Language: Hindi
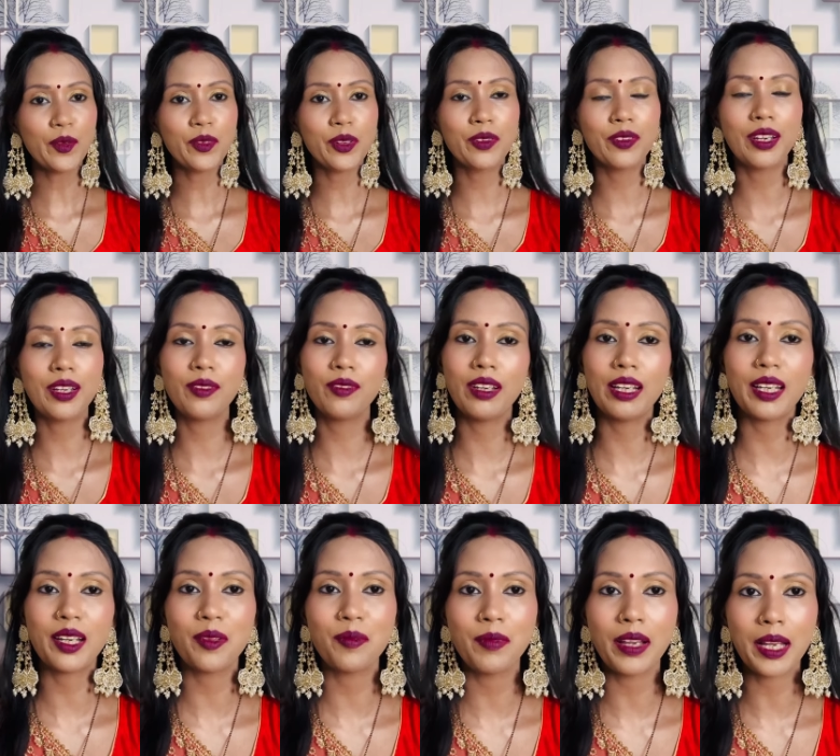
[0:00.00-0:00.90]
एवरीवन
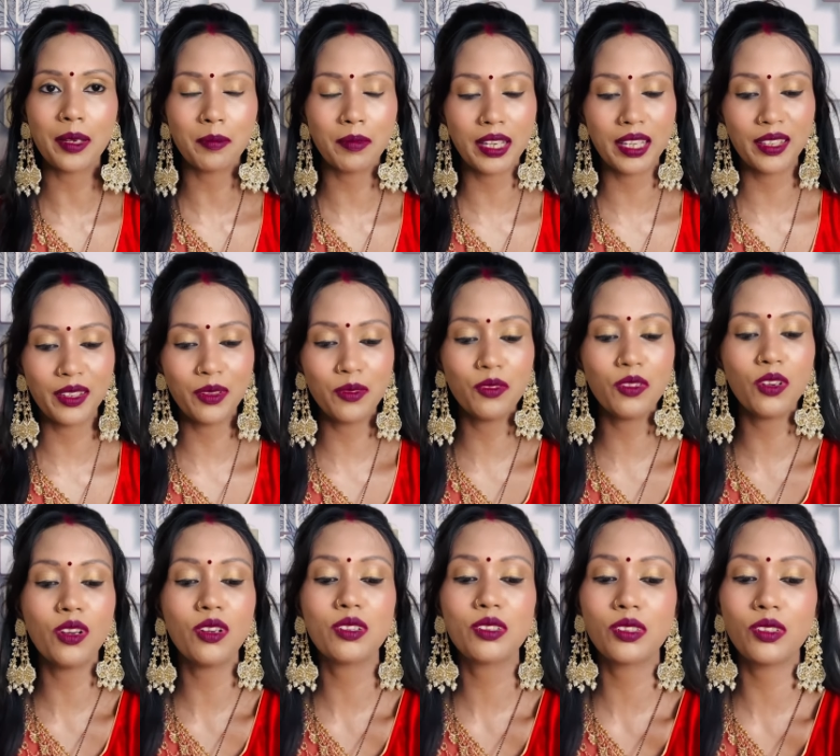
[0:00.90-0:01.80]
वेलकम बैक माय न्यू
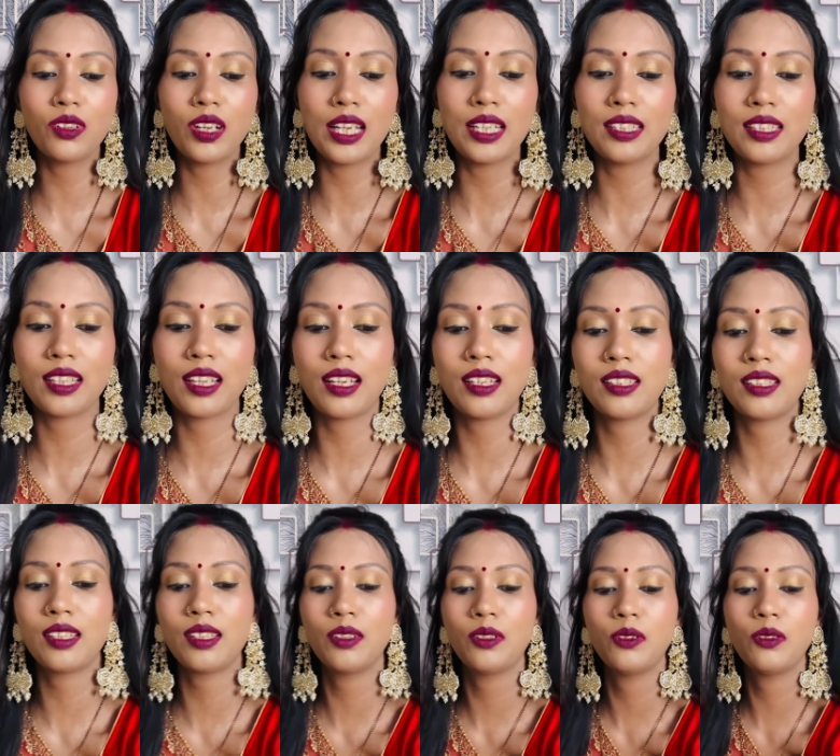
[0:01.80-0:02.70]
ब्लॉग सो गाइस
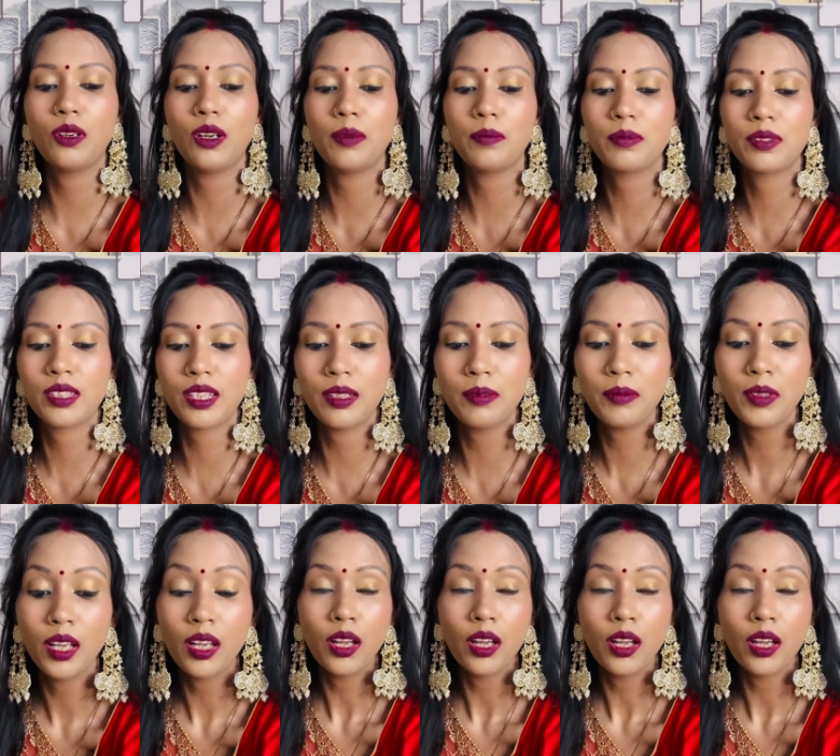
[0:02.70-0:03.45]
कैसे हो आप सब